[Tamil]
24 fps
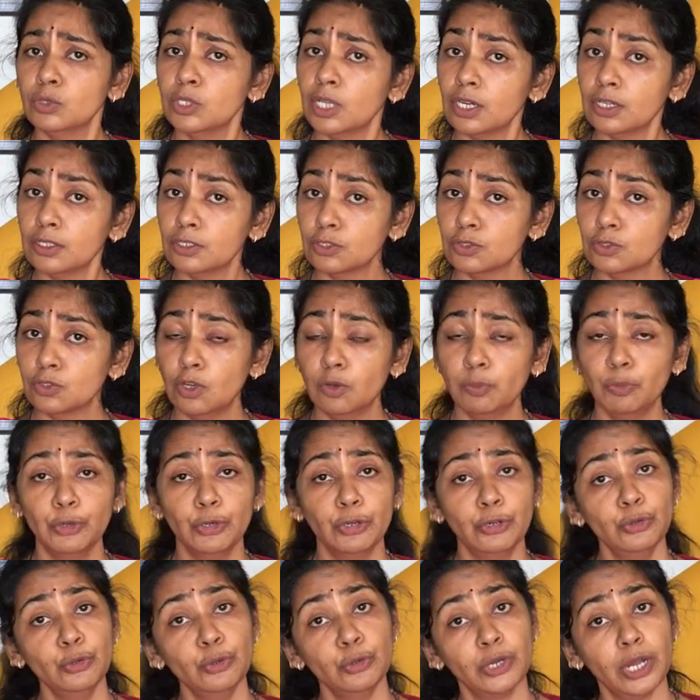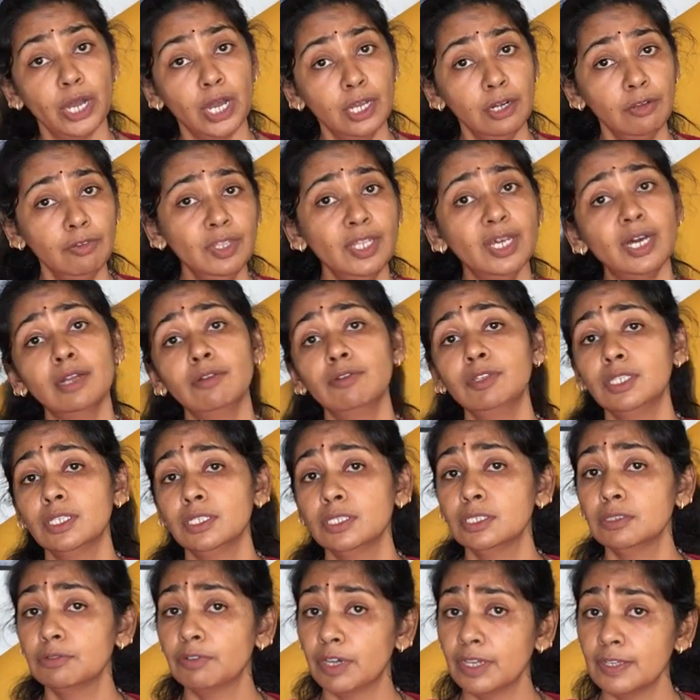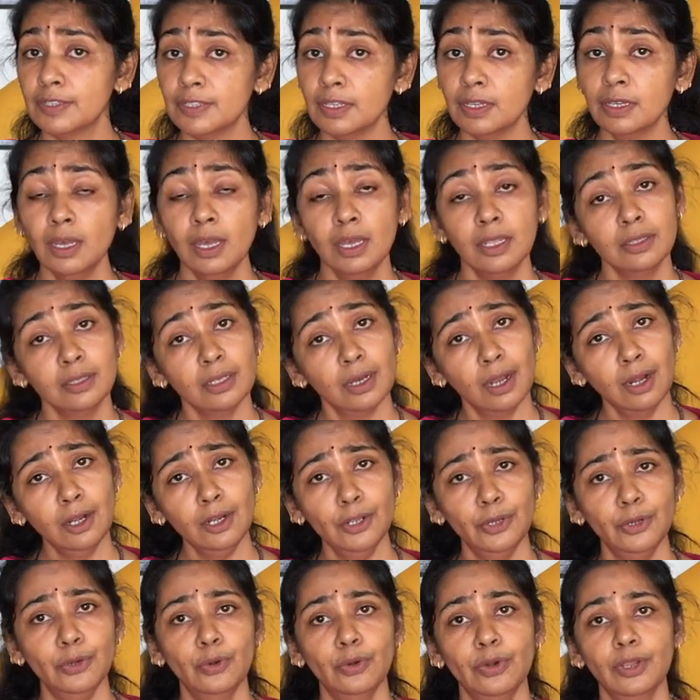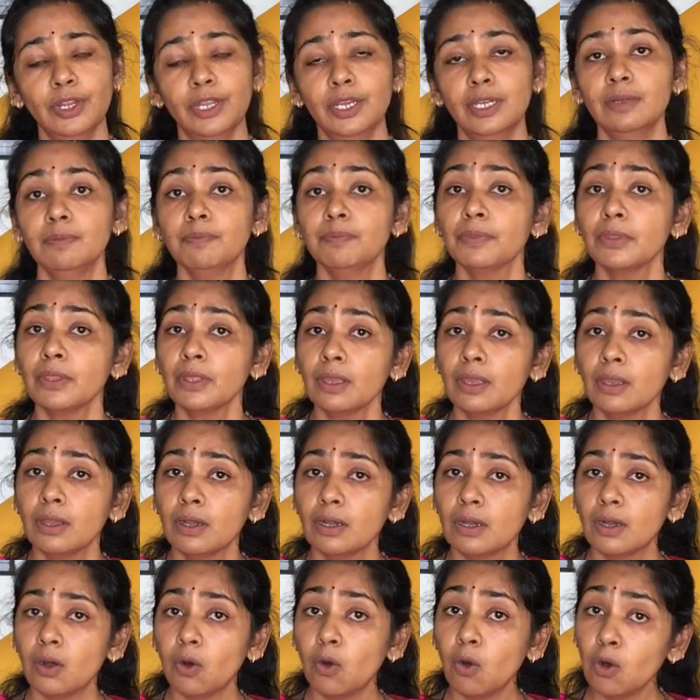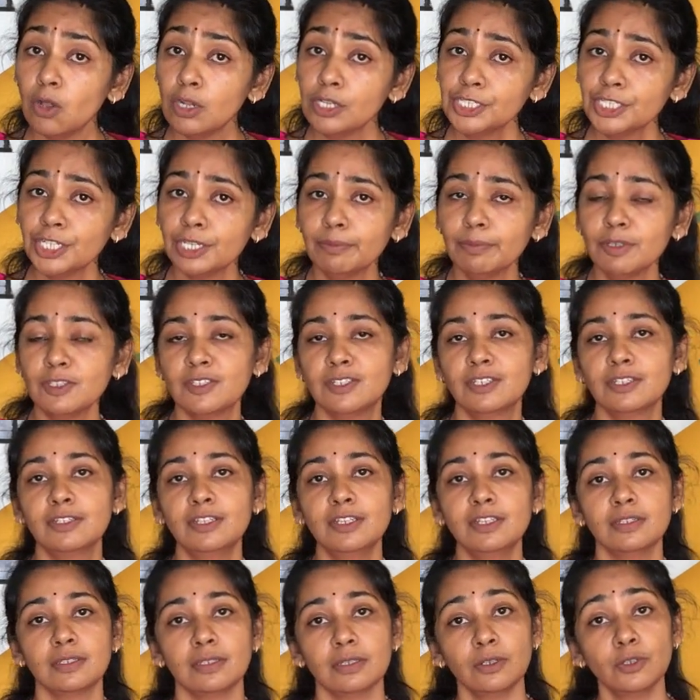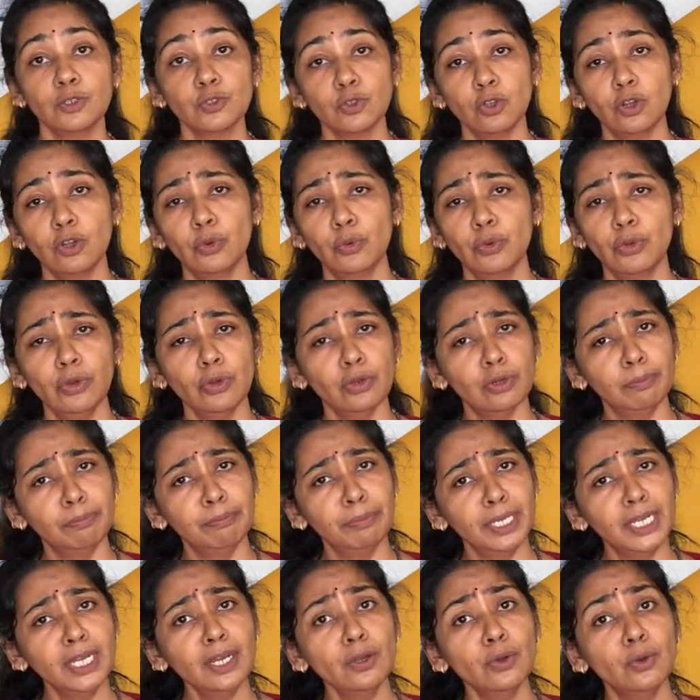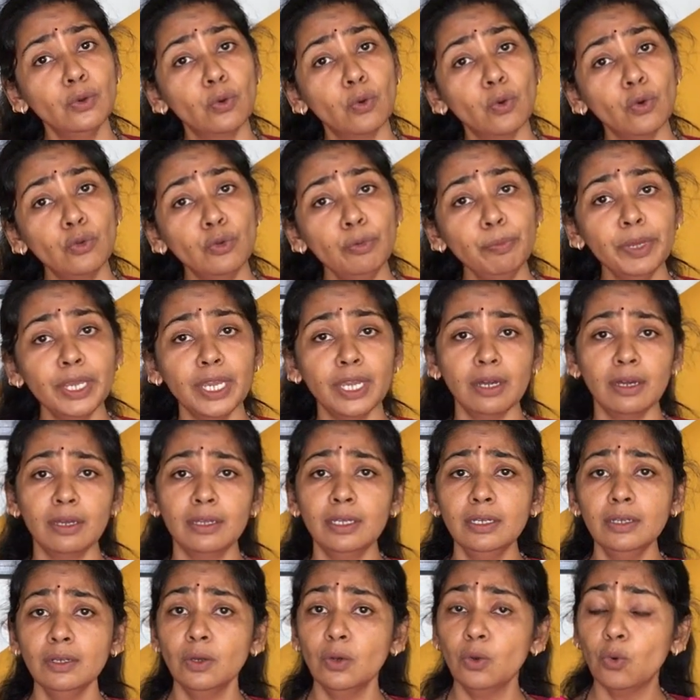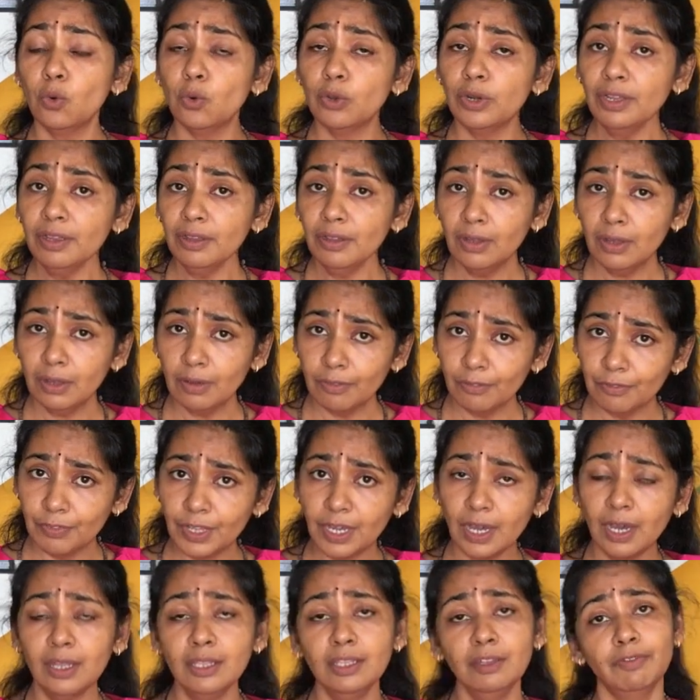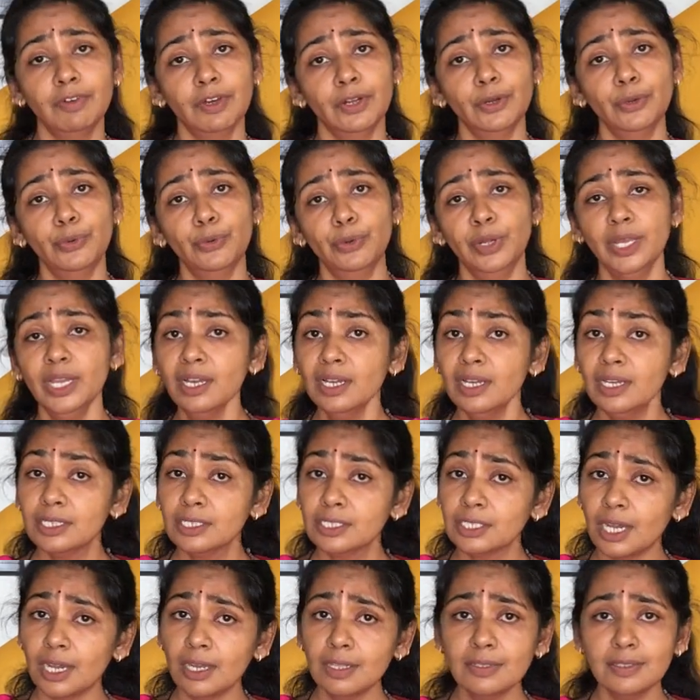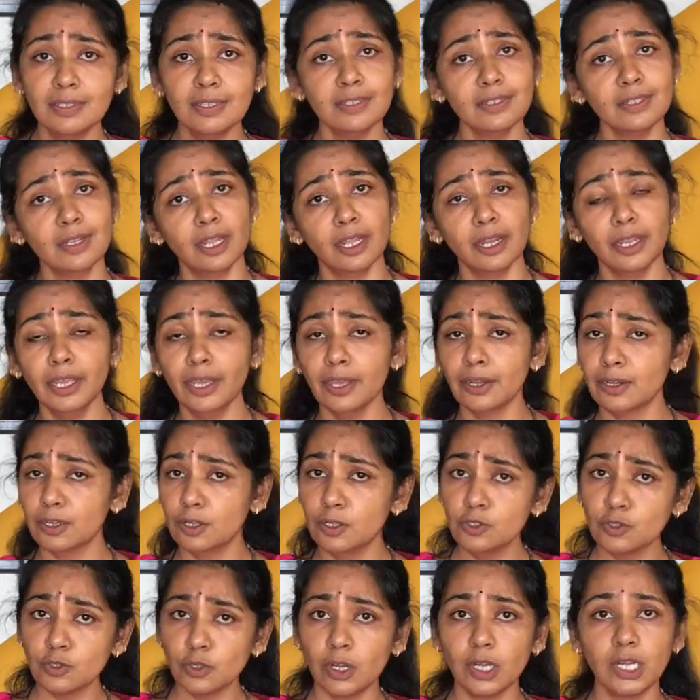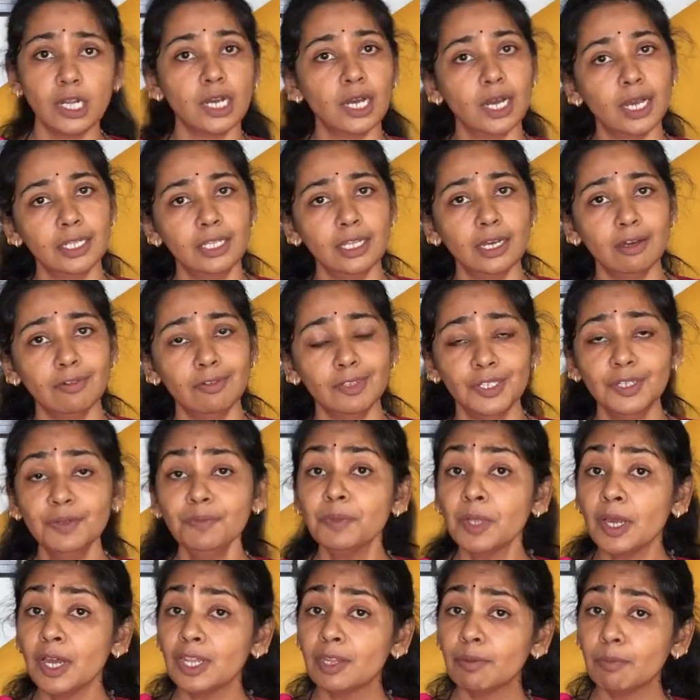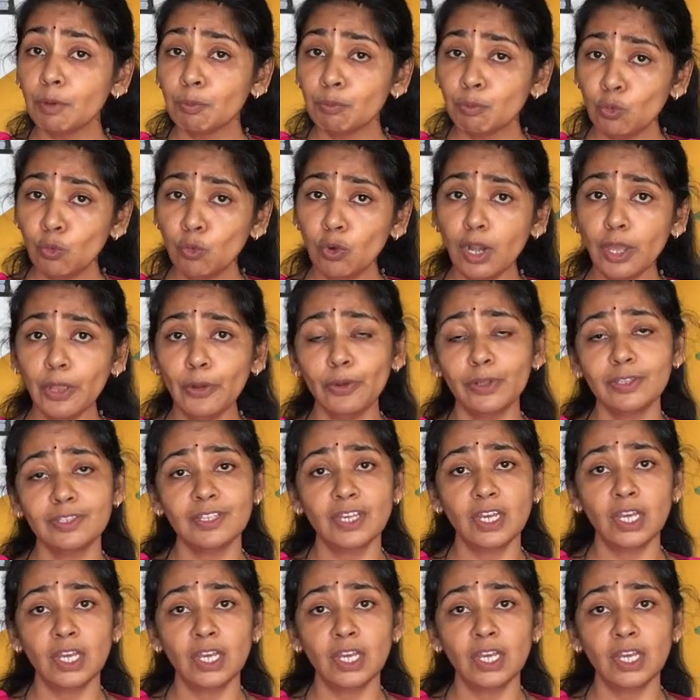உதாரணத்துக்கு சொல்ல போனோன்னா ஒரு அறுபது அறுபத்தஞ்சு வயசை தாண்டின உடனே ஆல்ஷைமஸ் டிசீஸ்ன்னு சொல்லக்கூடிய ஒரு மிக கொடுமையான ஒரு வியாதி வரக்கூடிய சான்சஸ் நிறைய இருக்குன்னு சொல்லலாம் அதாவது நம்ம மூளையோட